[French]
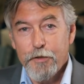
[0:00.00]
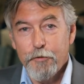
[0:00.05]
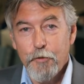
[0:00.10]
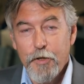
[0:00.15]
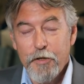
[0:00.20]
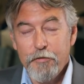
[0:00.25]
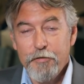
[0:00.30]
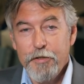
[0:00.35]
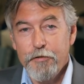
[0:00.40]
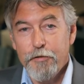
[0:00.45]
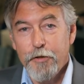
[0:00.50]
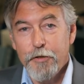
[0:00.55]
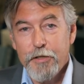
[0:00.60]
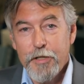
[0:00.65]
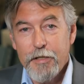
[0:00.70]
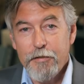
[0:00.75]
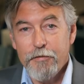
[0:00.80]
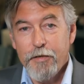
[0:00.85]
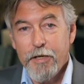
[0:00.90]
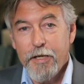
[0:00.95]
ou à vivre un
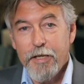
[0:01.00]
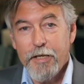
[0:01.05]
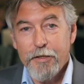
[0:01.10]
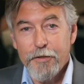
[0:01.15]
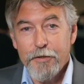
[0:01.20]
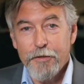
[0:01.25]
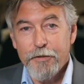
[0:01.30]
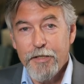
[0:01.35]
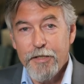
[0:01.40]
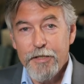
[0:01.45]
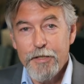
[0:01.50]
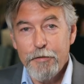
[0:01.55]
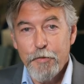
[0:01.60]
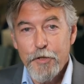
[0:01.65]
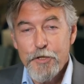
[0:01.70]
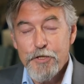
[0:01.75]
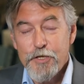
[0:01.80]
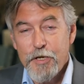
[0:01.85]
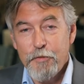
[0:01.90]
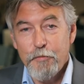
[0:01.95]
calvaire dans les
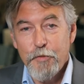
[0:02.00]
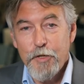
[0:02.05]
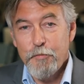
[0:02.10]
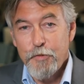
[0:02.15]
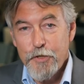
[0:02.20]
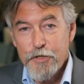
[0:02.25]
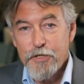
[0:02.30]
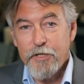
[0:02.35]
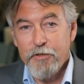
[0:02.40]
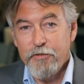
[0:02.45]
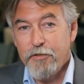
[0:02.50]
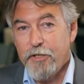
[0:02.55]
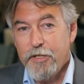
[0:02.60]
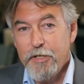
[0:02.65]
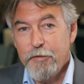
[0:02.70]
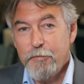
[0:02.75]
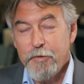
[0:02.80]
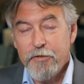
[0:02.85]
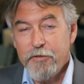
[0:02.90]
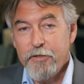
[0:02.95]
prochains mois et prochaines
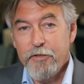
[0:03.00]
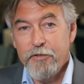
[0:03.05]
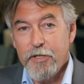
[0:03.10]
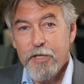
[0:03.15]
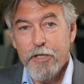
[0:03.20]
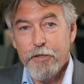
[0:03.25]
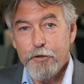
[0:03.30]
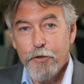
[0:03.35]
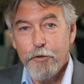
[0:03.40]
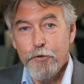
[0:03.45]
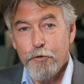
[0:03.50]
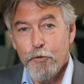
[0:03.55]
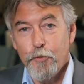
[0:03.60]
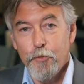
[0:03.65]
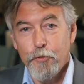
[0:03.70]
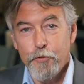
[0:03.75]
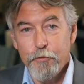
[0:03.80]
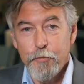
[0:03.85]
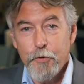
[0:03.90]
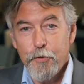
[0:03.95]
années parce que les électeurs de
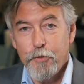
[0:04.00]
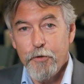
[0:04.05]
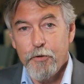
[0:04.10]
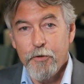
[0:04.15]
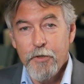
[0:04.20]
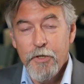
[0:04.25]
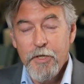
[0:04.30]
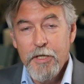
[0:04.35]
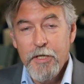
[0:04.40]
Rosemont ont,